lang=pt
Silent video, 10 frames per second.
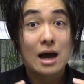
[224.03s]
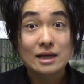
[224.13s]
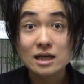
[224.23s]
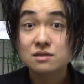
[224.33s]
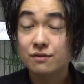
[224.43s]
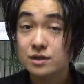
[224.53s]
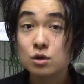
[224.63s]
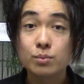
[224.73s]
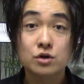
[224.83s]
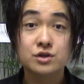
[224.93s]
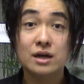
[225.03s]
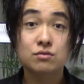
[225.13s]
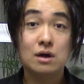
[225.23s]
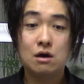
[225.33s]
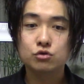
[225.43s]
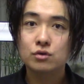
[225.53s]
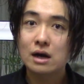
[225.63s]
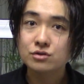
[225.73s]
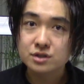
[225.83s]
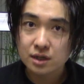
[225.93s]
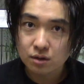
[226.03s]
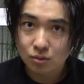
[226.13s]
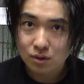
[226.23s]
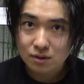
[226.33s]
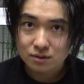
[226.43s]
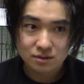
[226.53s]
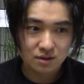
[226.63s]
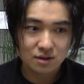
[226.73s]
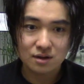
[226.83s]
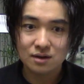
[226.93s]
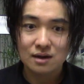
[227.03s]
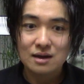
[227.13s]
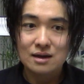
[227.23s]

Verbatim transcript: Aqui você vai fazer um projeto autoral seu, né?